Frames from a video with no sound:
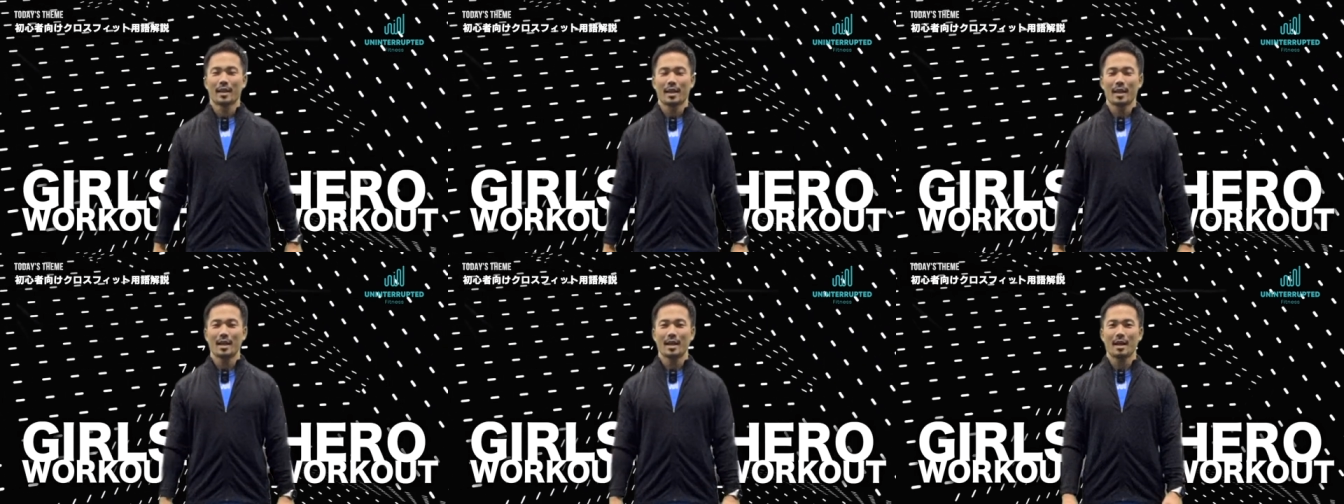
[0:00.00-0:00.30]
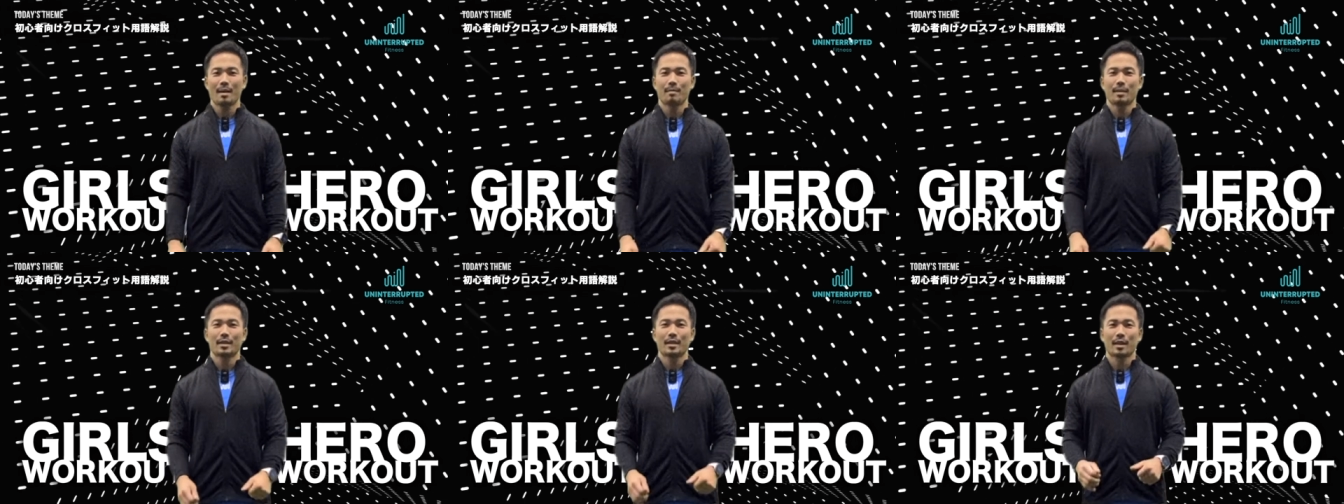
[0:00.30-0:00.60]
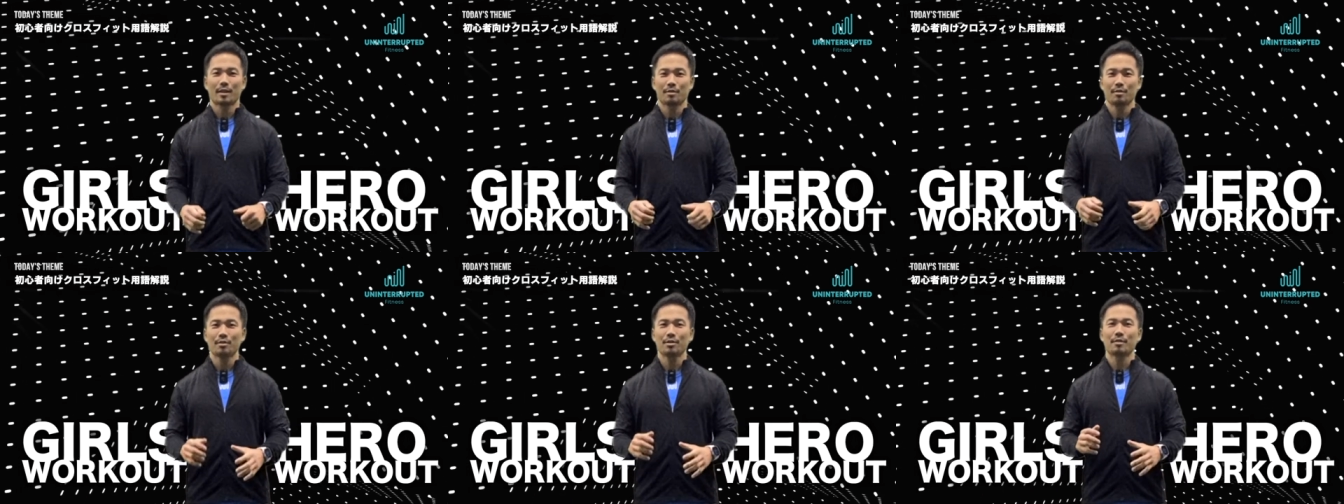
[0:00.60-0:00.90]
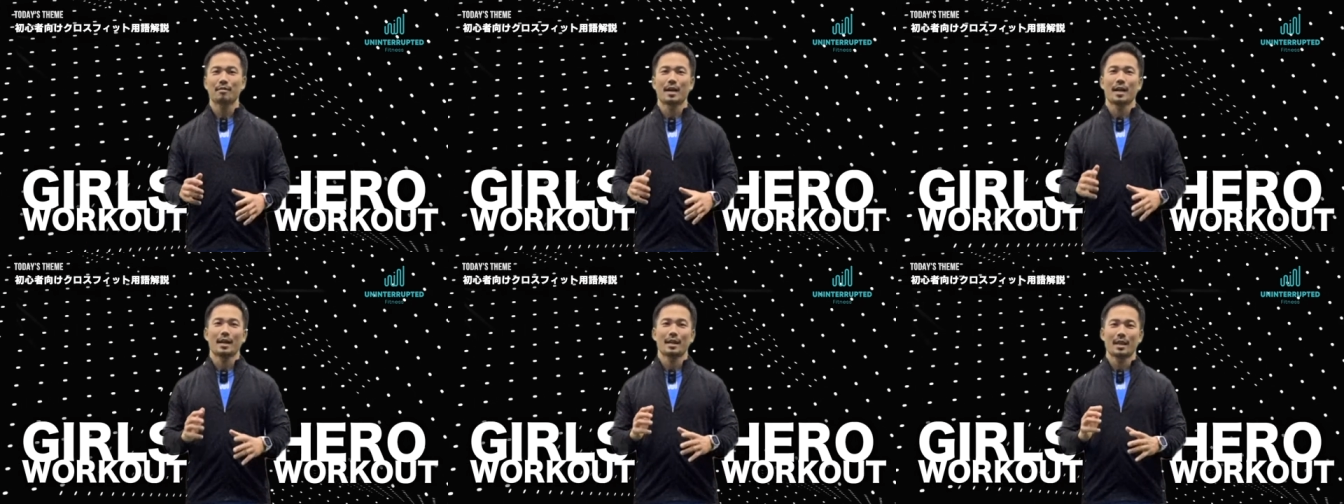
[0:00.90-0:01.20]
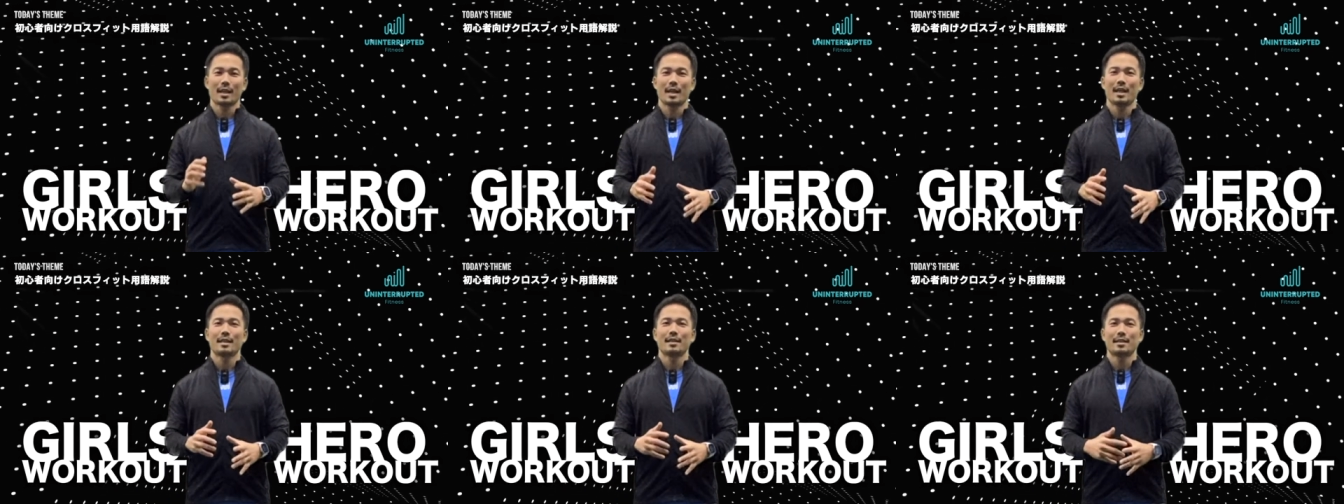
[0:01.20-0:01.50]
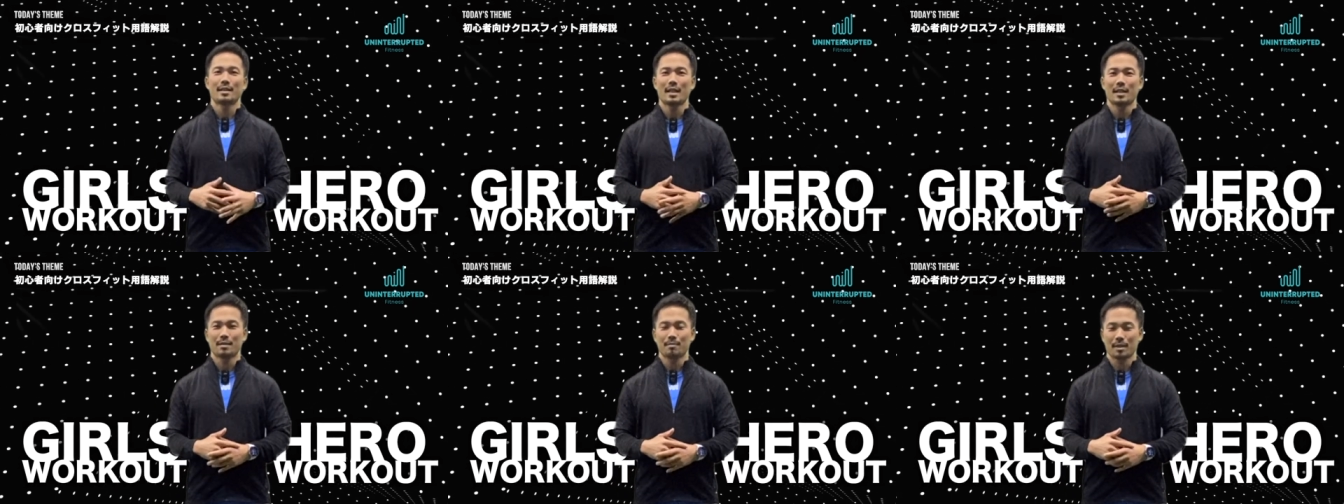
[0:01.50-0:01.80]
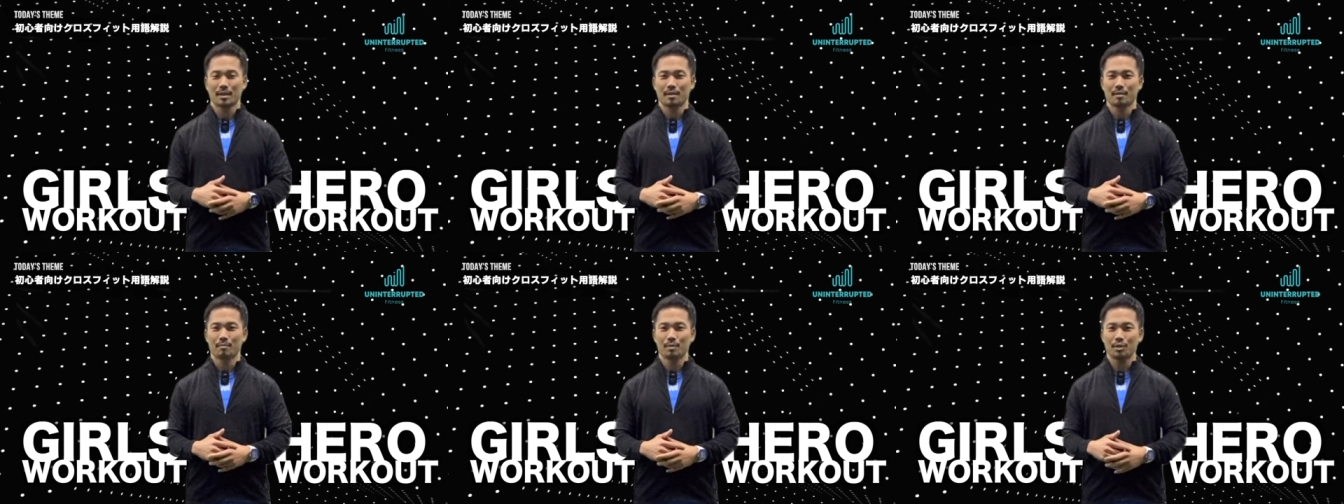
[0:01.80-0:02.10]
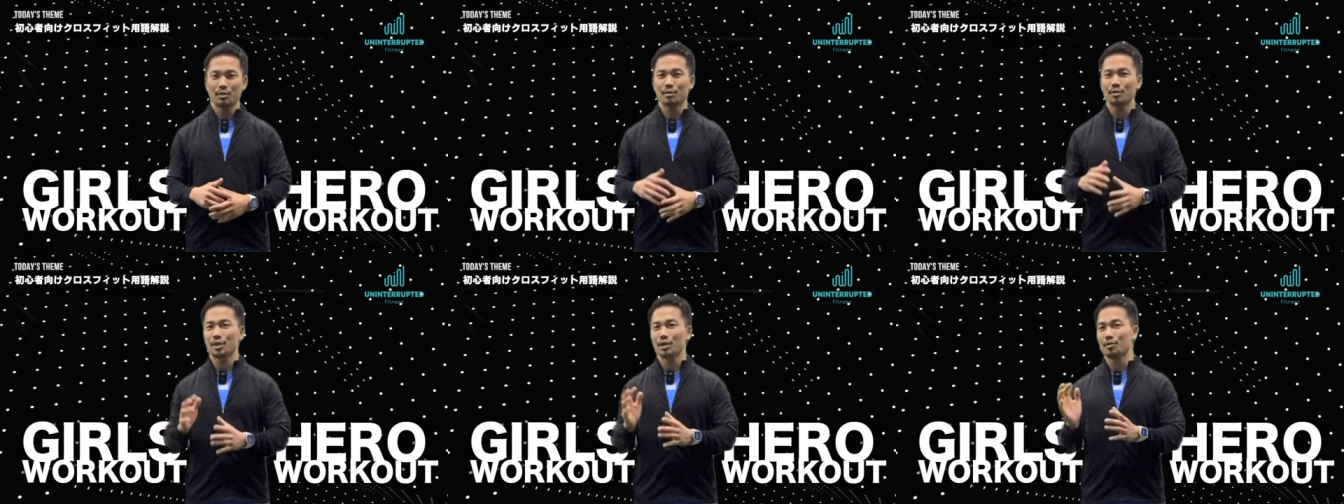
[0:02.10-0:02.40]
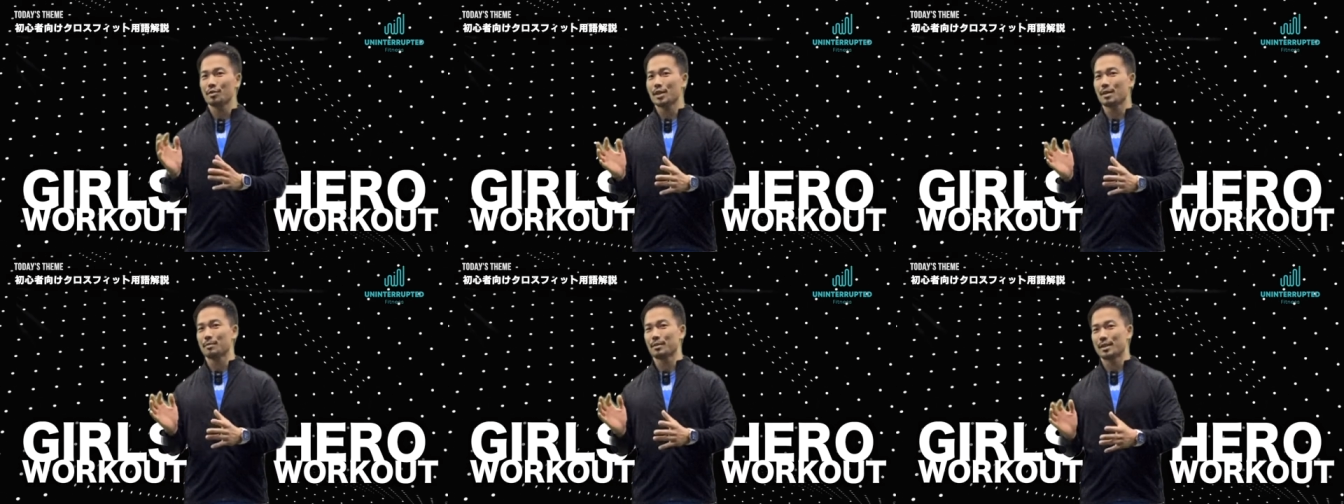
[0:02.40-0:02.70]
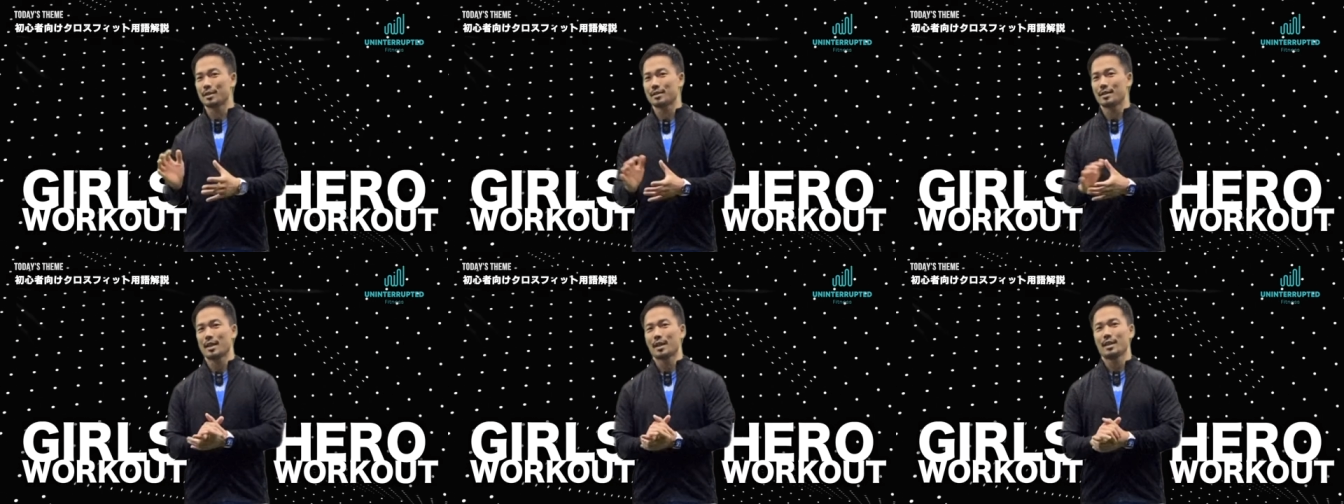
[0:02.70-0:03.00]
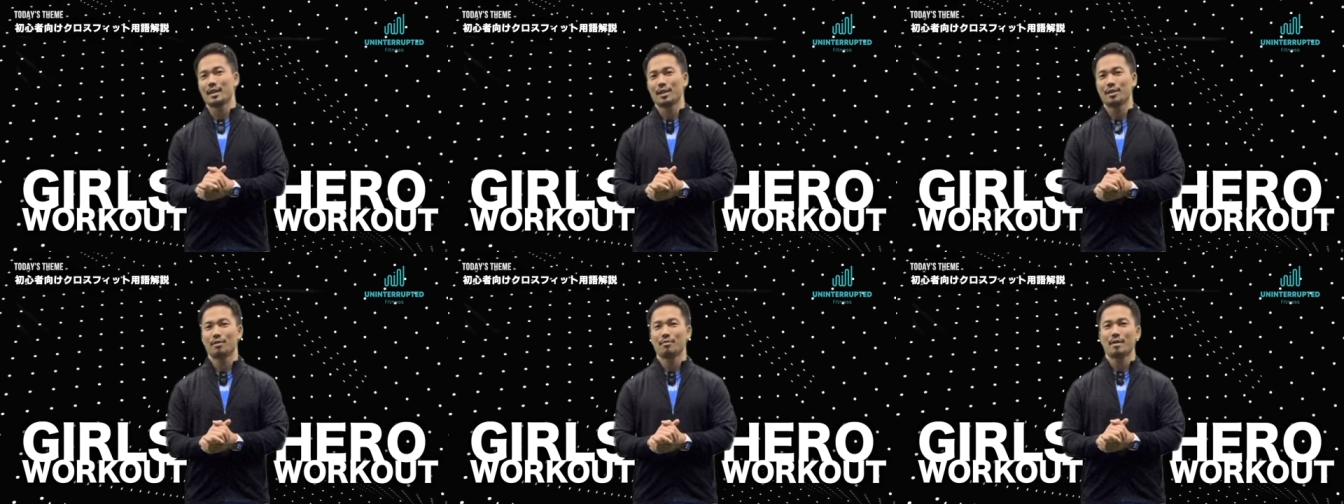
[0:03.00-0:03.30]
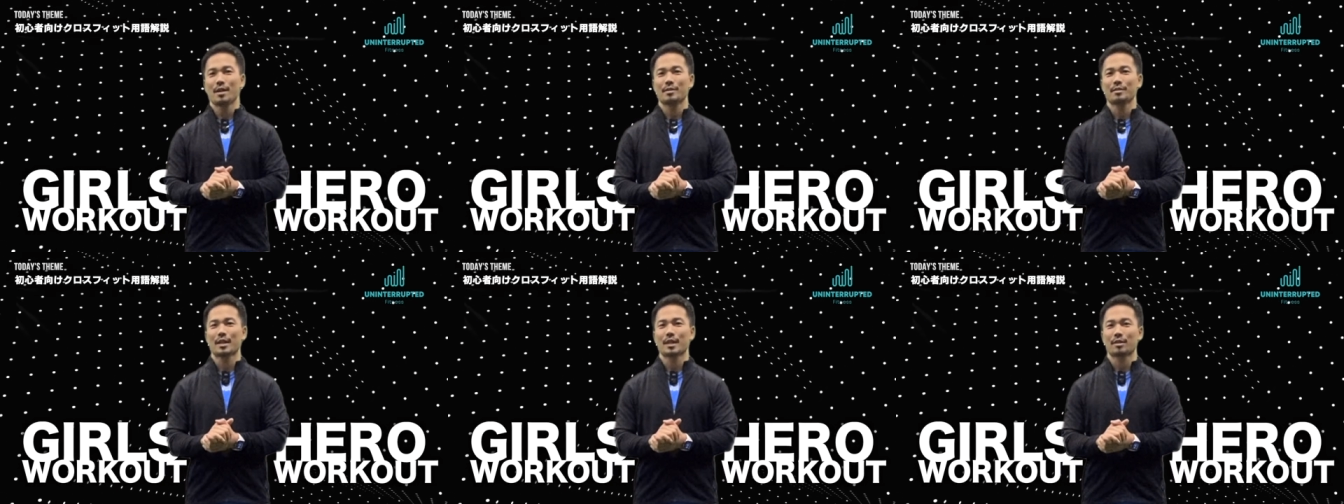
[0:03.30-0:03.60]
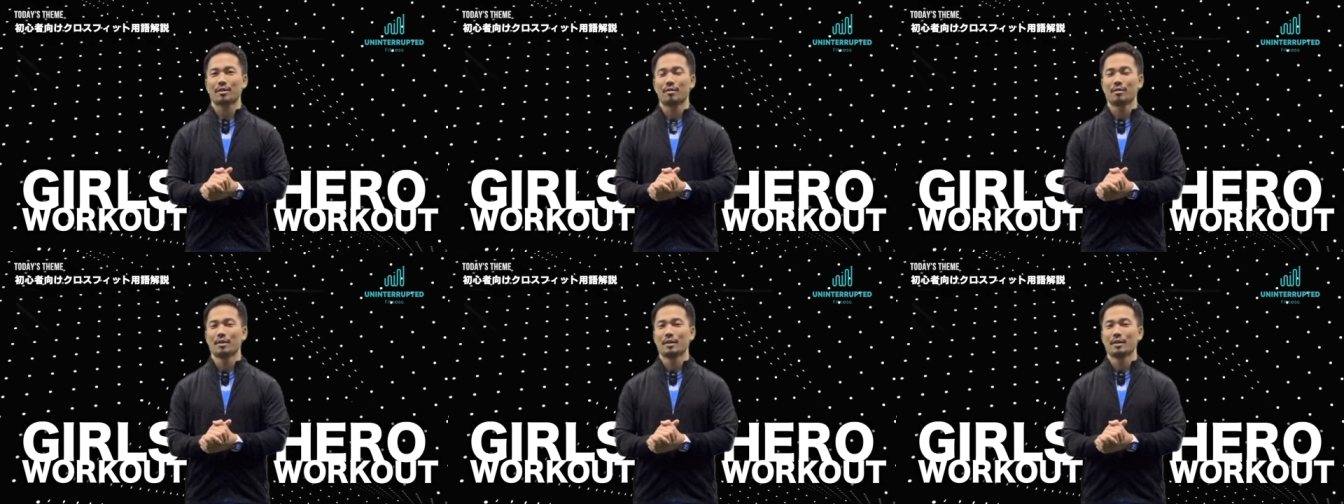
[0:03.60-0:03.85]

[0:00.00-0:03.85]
えー、アメリカの方ではやられたりしますもちろん日本でもですねヒーローワークアウ